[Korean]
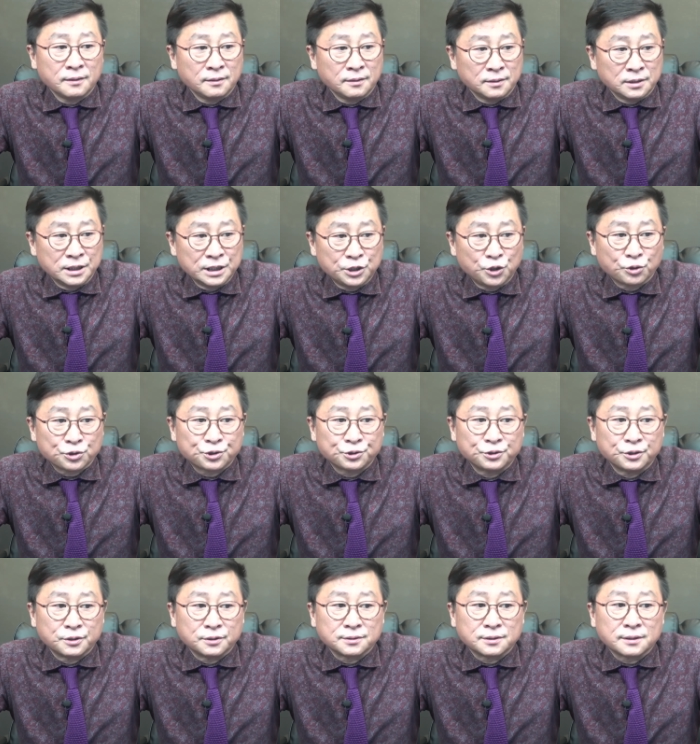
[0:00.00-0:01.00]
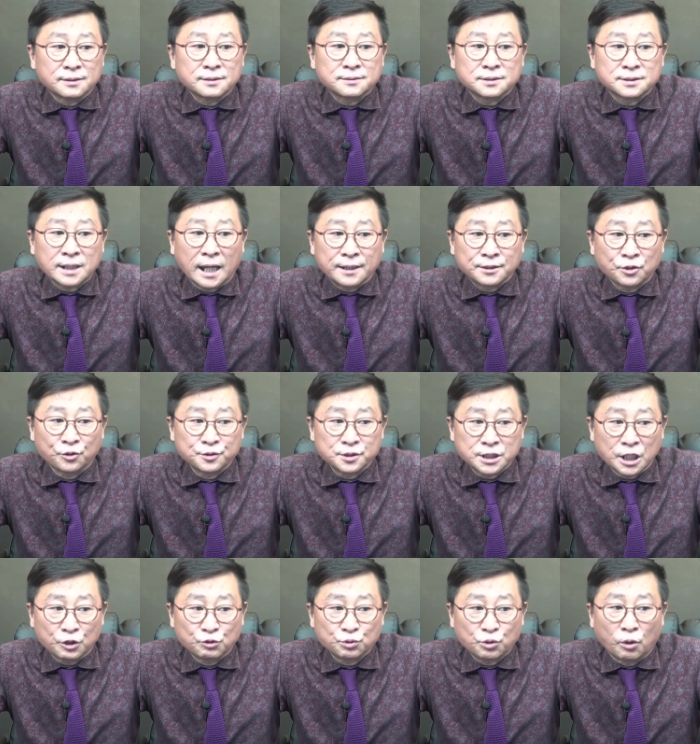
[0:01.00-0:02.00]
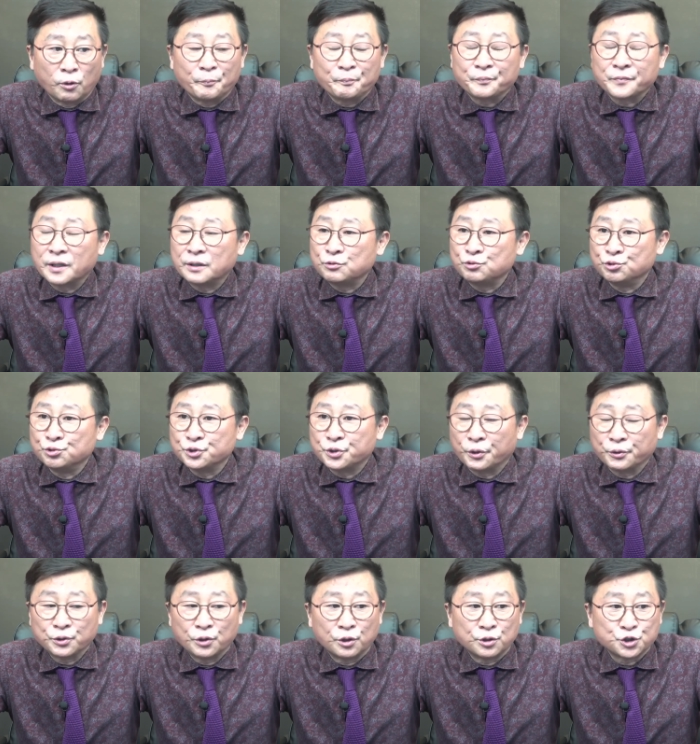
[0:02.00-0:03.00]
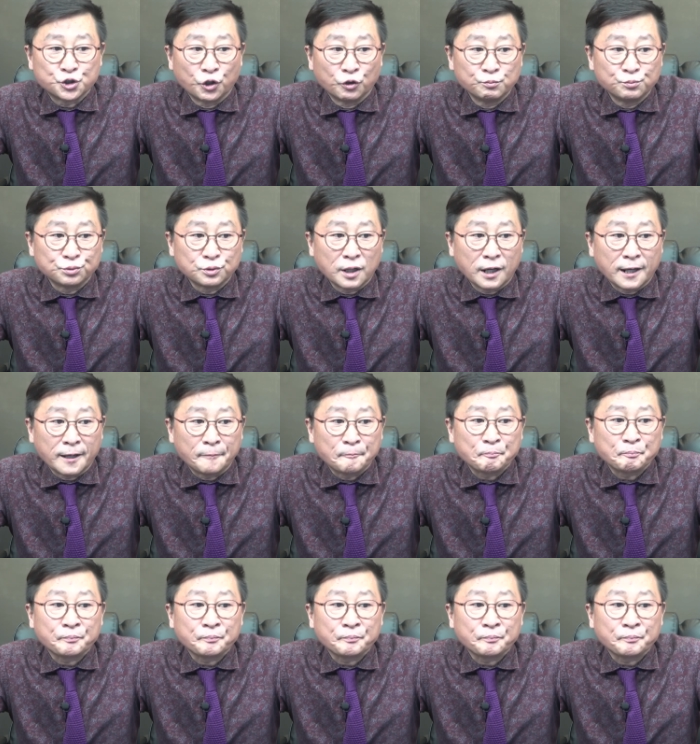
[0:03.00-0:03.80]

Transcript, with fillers: 이 교수는 차선책으로 윤석열 정부가